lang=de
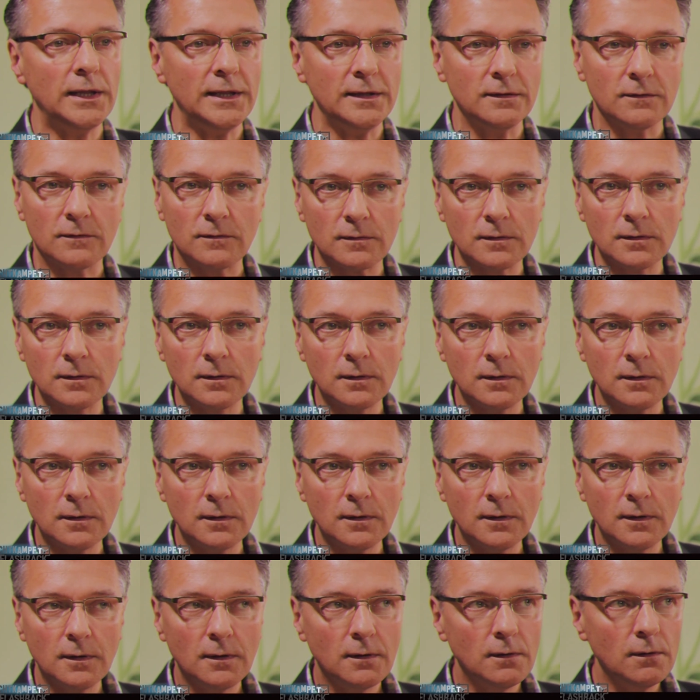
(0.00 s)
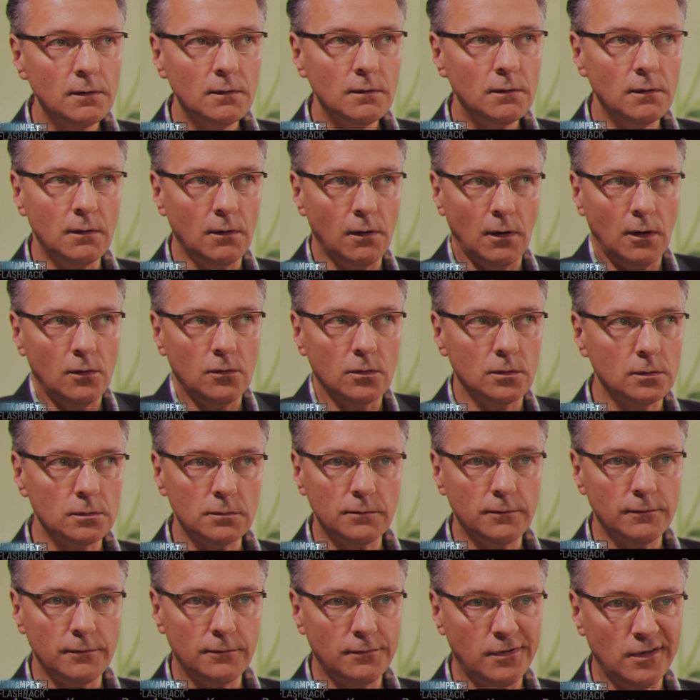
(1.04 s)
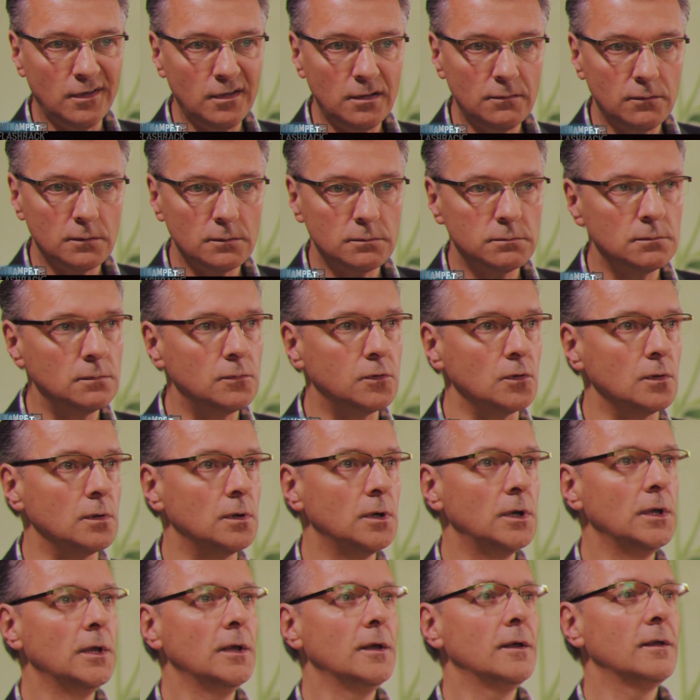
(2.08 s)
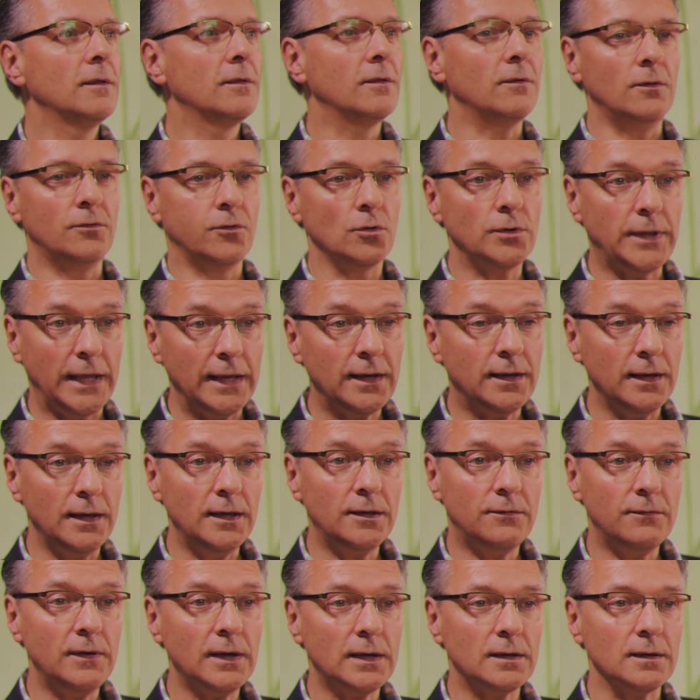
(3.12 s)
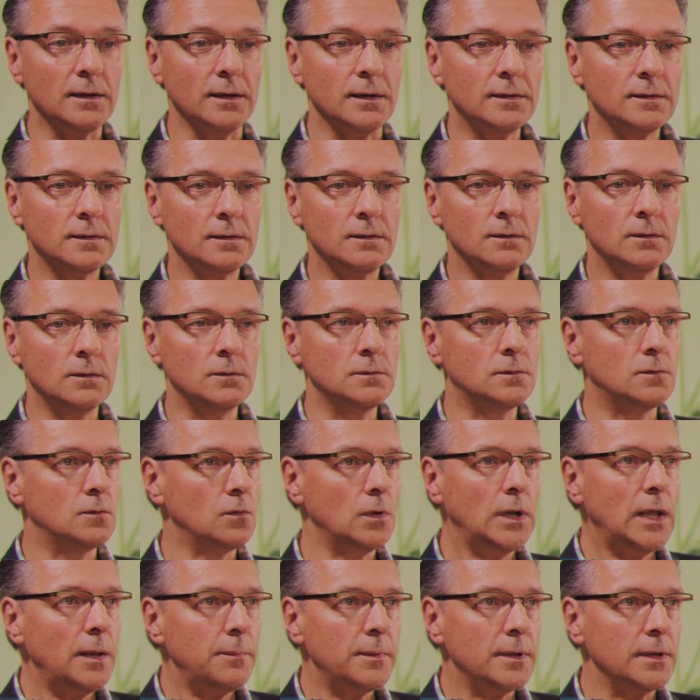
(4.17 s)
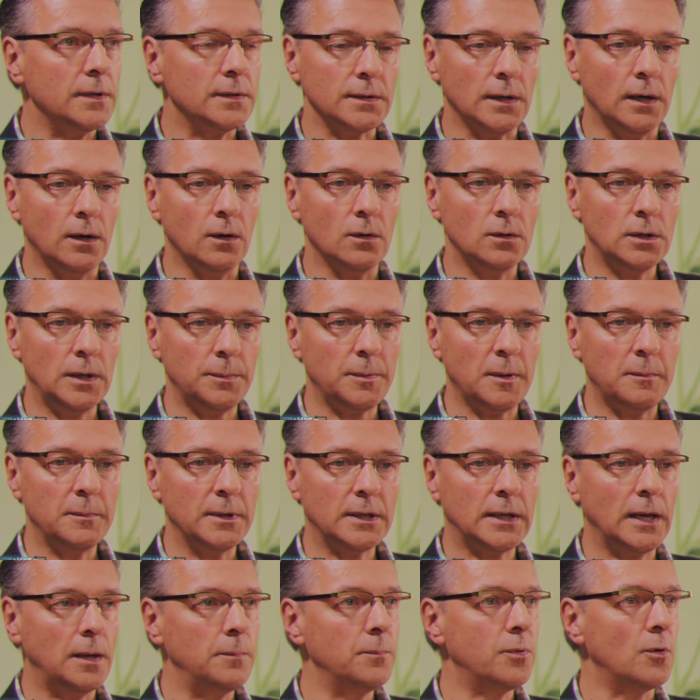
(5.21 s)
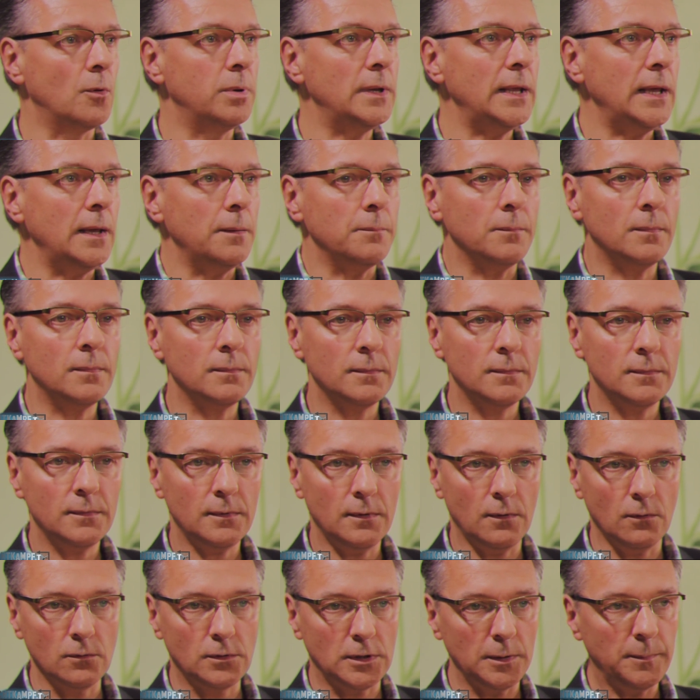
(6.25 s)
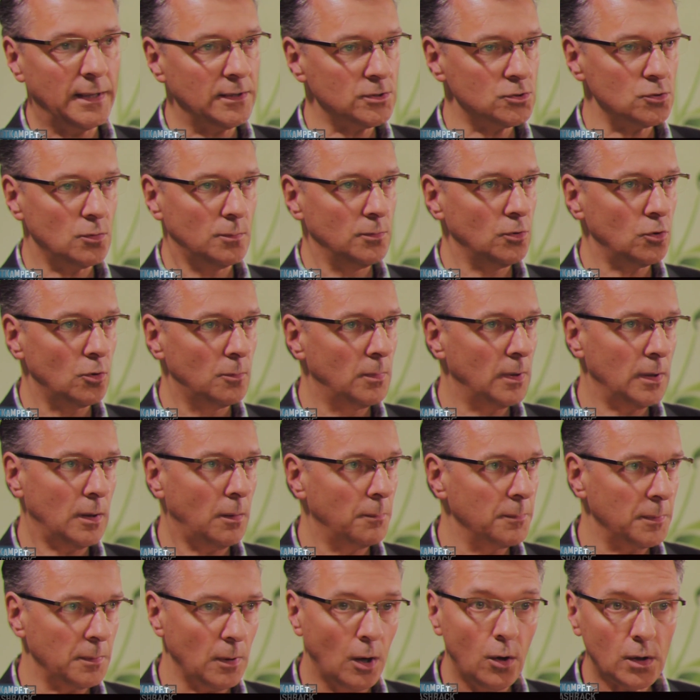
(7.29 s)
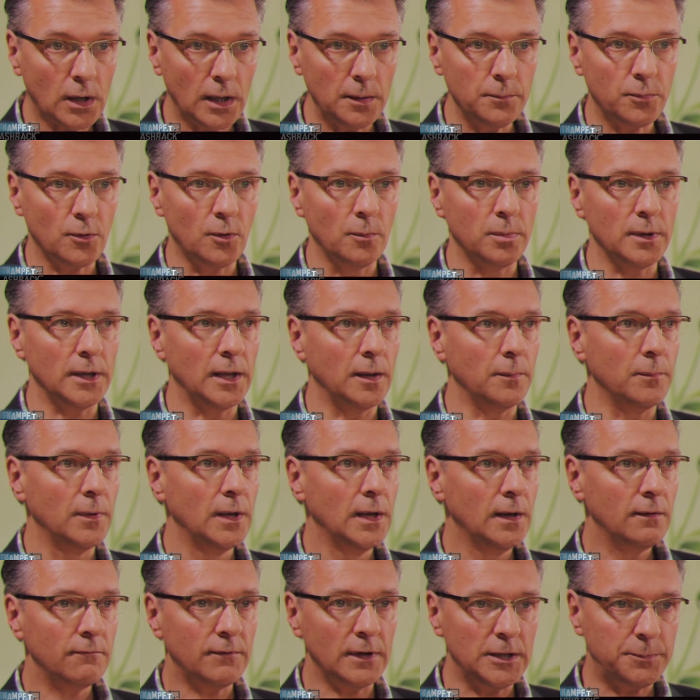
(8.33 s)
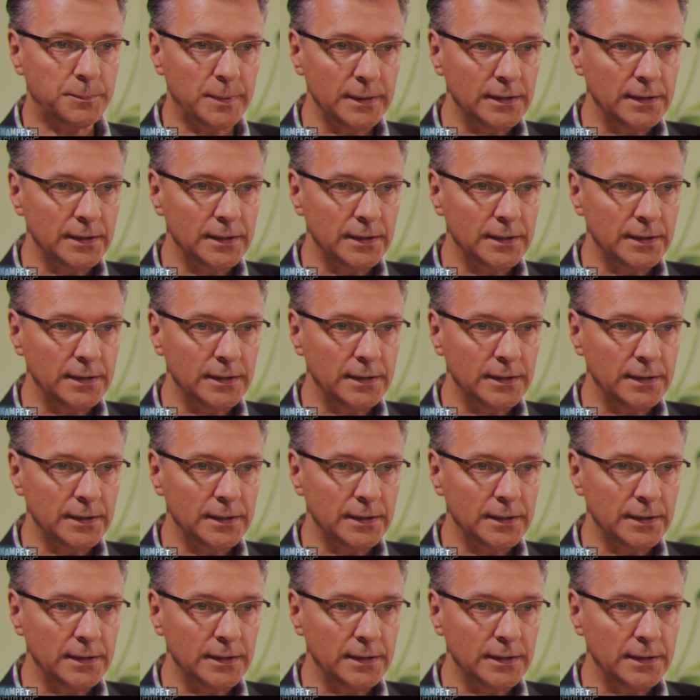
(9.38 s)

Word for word: Lenz. Äh, also, so. so denke ich wirklich. Und so lebe ich auch. Und hätte damit kein Problem. Und die Menschen um mich herum haben auch kein Problem, weil ich